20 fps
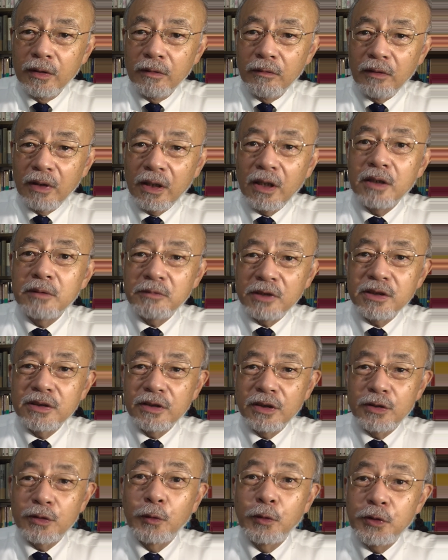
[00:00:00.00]
わかります
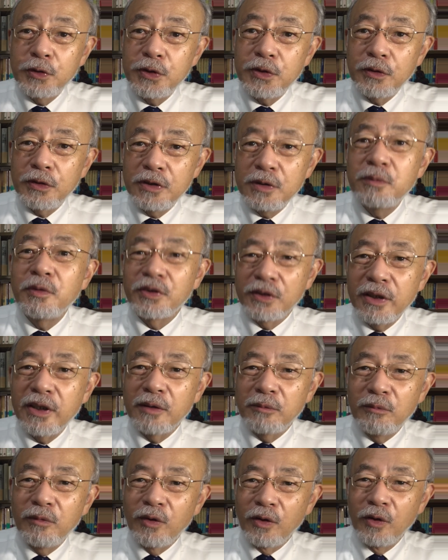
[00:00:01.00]
ね。そういう人いるもん
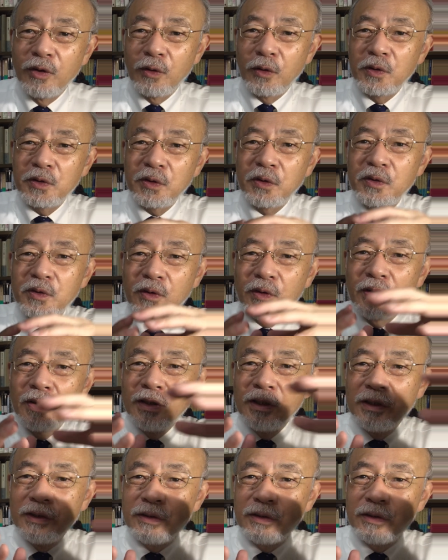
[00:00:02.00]
ね。もうほとんど